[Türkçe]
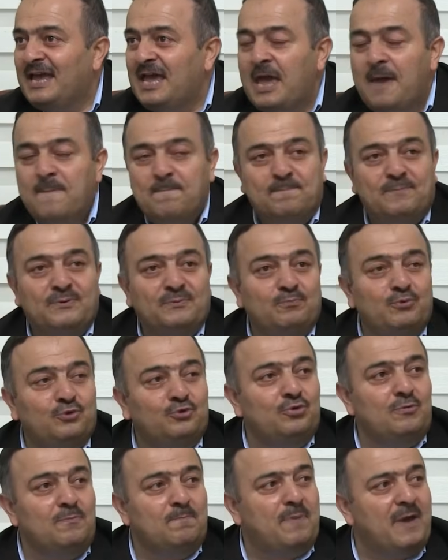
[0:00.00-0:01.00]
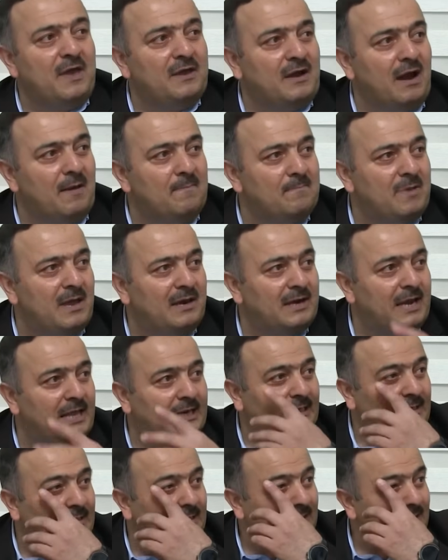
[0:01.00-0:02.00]
Hep bütün
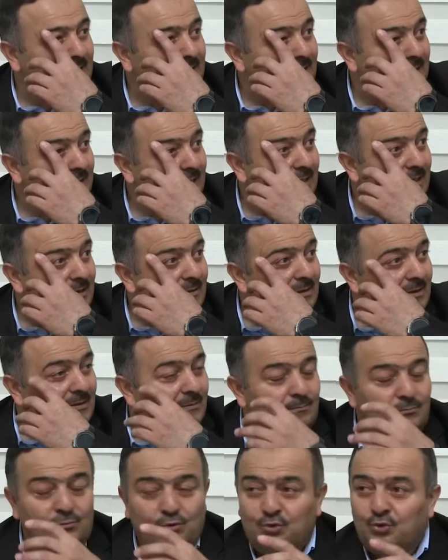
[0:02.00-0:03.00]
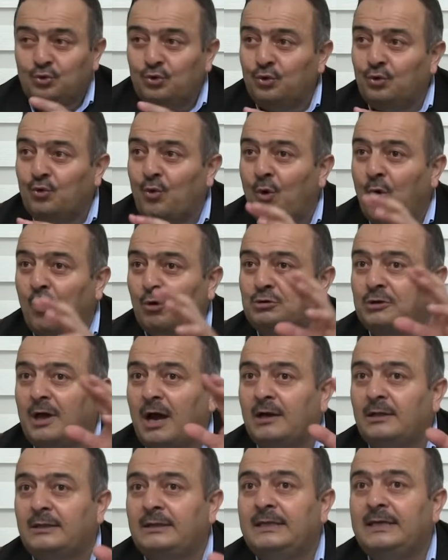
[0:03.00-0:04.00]
peygamberlerin, bütün
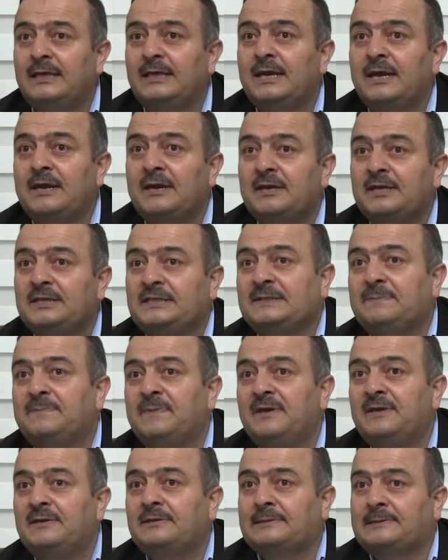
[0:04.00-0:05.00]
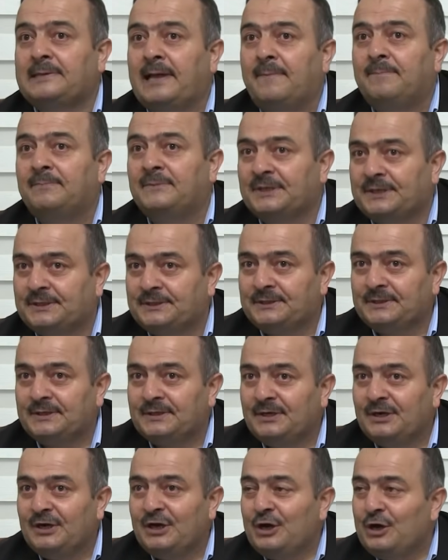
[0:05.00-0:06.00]
ortak dinin ismi İslam'dır.
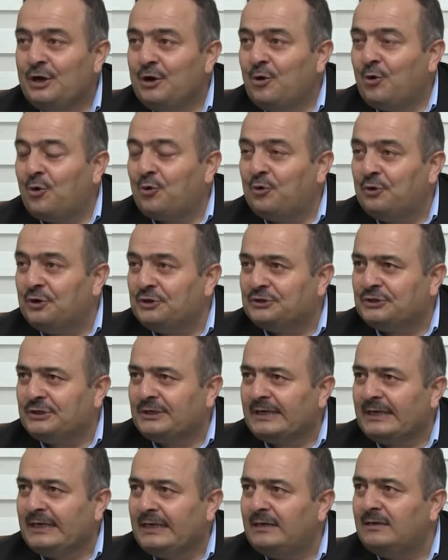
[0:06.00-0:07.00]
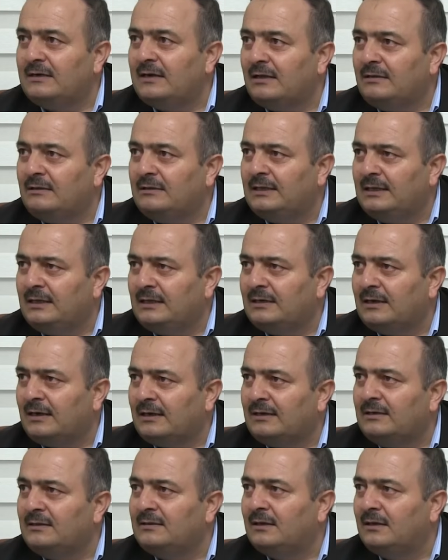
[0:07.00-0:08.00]
Onun için inne
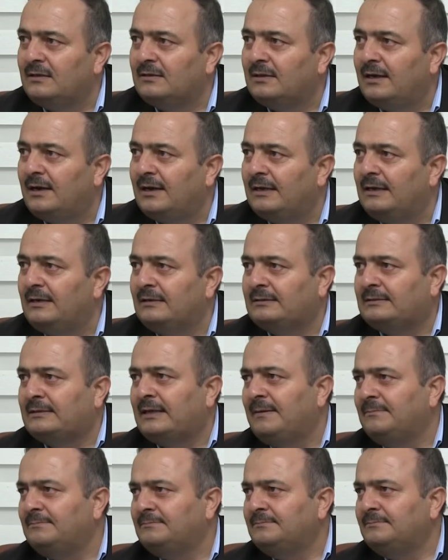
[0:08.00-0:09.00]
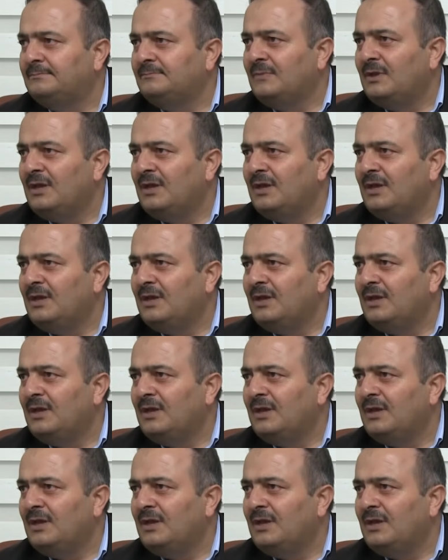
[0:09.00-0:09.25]
dine indallahil İslam.